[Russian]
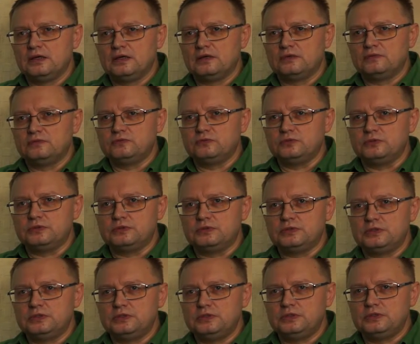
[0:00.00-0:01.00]
Вот.
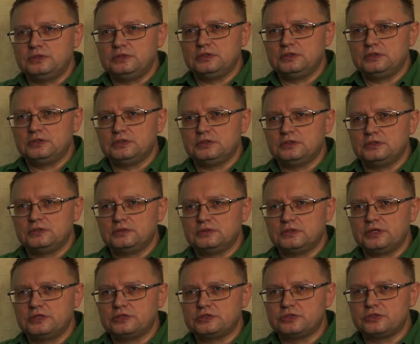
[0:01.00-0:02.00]
И, э,
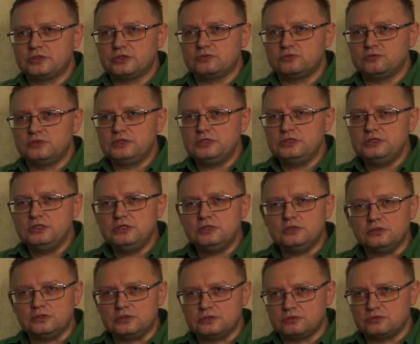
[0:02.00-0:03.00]
конечно,
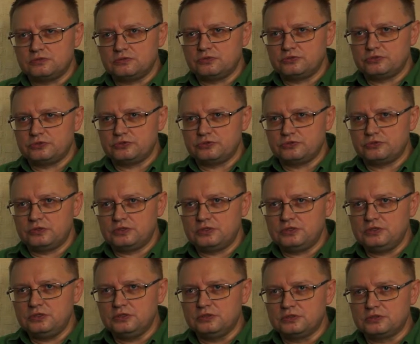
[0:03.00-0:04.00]
удлинилось, очень
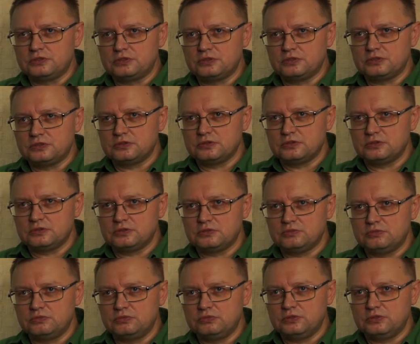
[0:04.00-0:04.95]
удлинилось, э,